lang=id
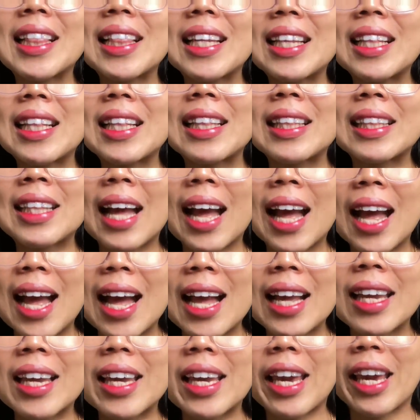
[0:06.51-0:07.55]

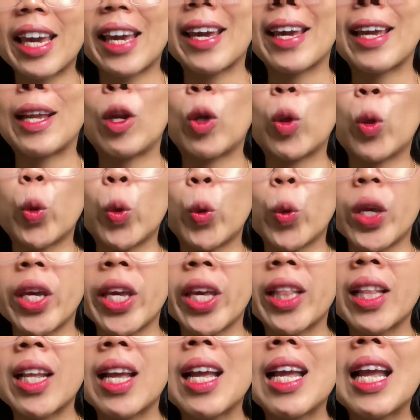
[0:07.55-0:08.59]
tentang keloid.